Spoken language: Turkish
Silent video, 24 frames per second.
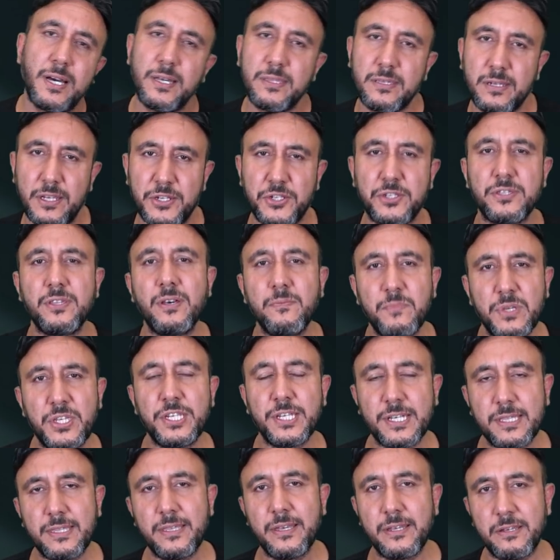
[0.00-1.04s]
kadrajından bir
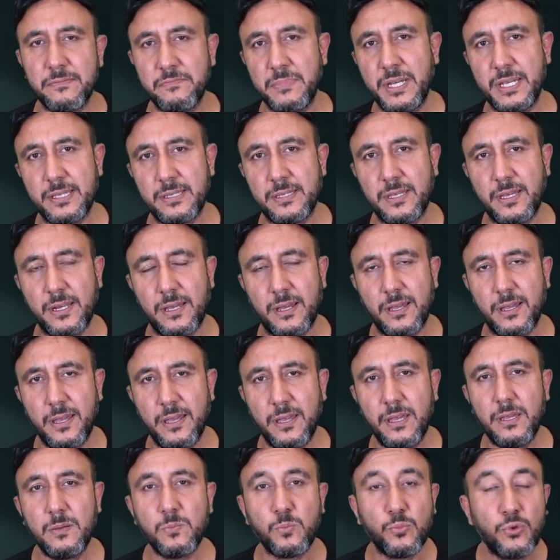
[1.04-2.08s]
çık derim ben sana.
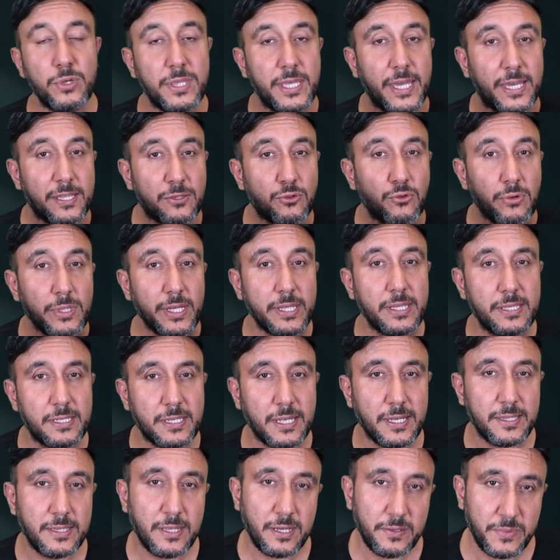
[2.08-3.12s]
Bu niyette olan
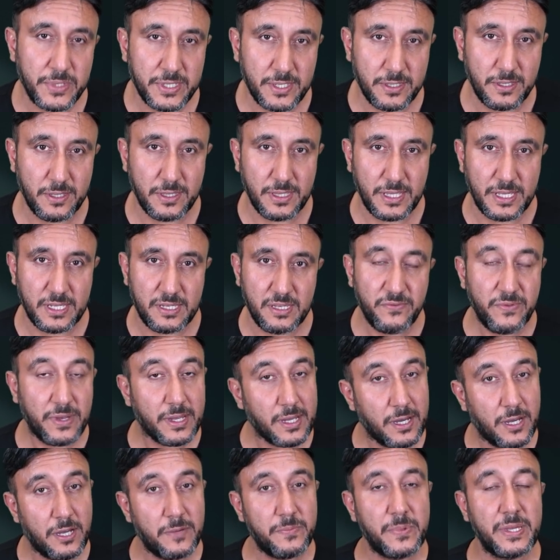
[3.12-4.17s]
insanlar bizi dinlesin
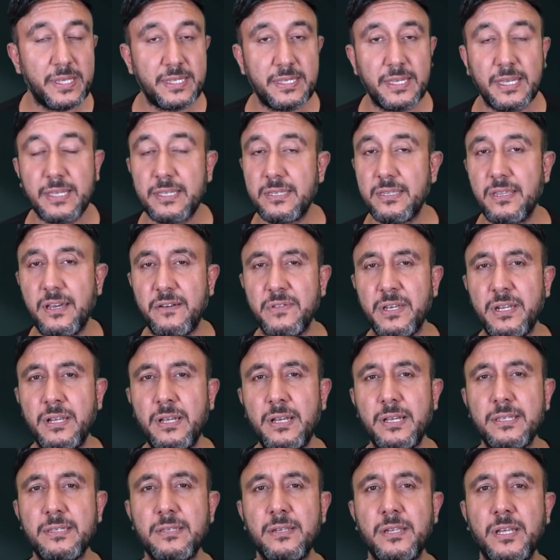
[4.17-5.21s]
ve KPSS
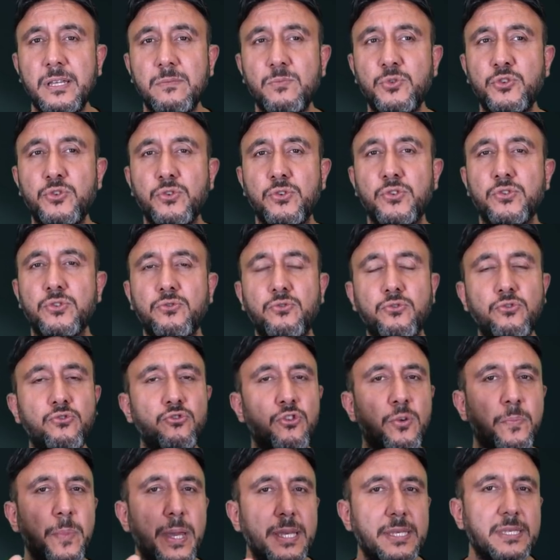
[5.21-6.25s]
sınavlara hazırlanmış olsun.
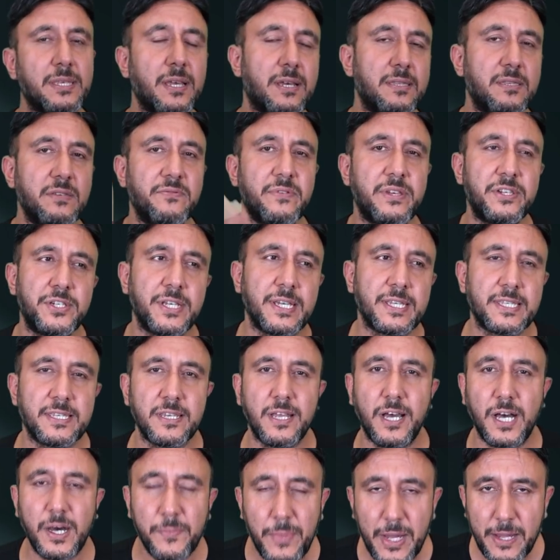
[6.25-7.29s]
Günlük 5 saatini
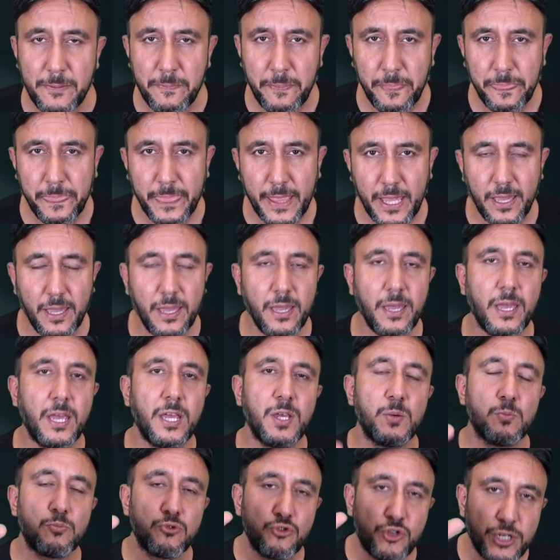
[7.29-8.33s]
vereceksin ama
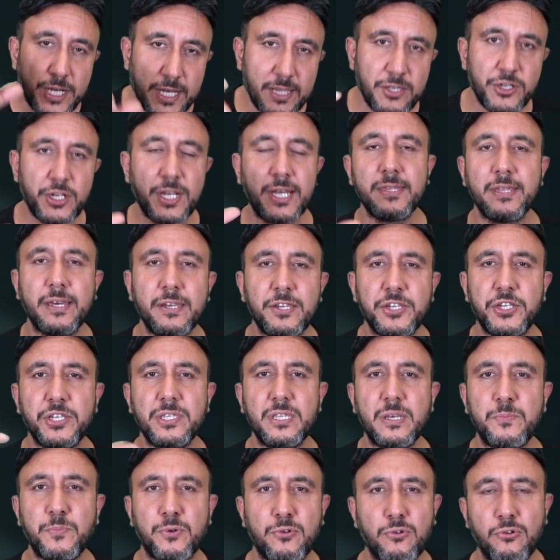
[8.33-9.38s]
bu çalışanlar
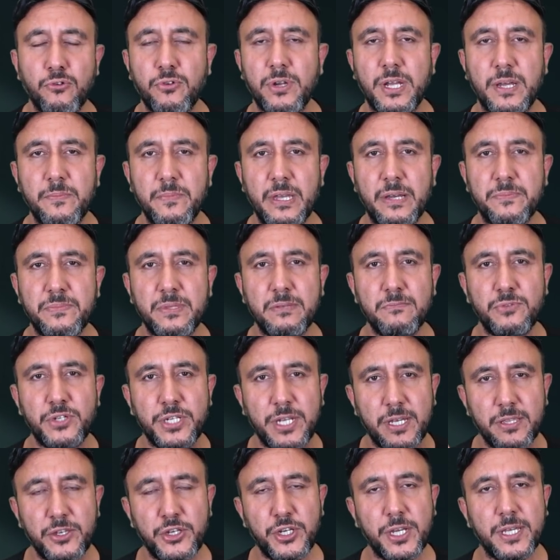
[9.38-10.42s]
için de program yaptım.
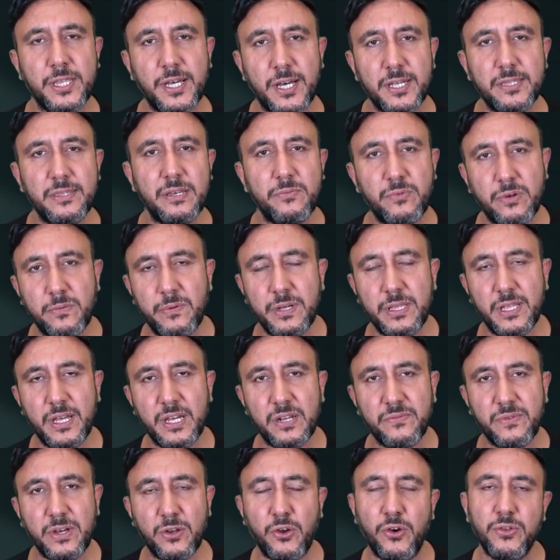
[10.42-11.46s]
Çalışan anne
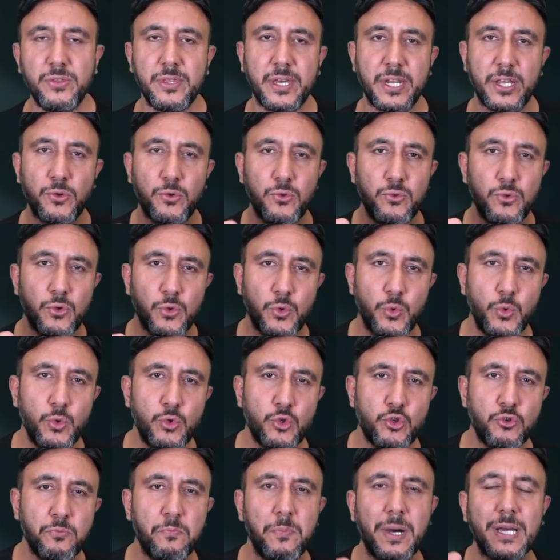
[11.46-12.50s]
babalar var. Onlara günlük
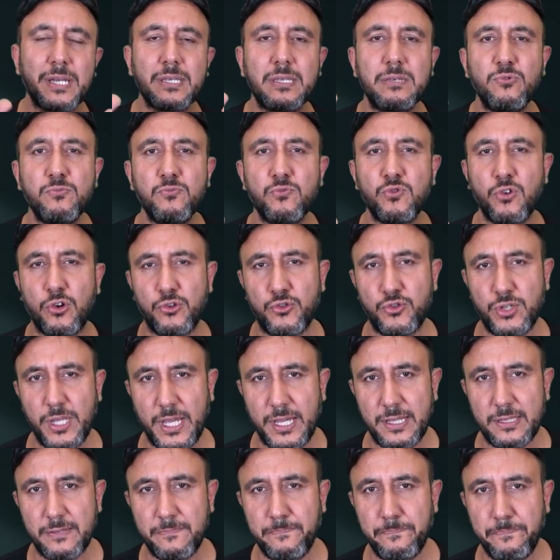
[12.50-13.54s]
3 maksimum 4
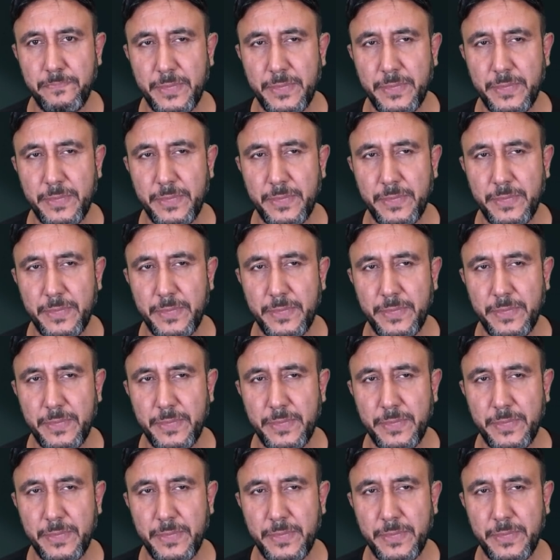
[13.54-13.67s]
saat.